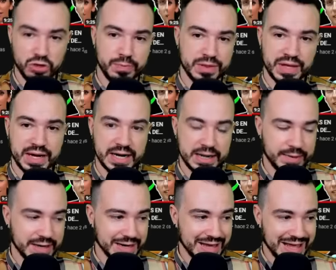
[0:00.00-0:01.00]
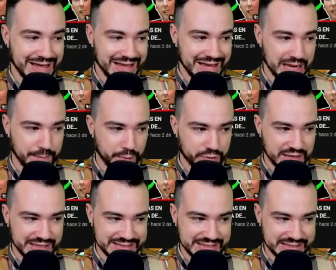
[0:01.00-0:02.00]
empezara a grabar el
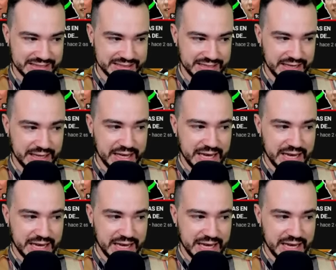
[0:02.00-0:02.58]
podcast es este,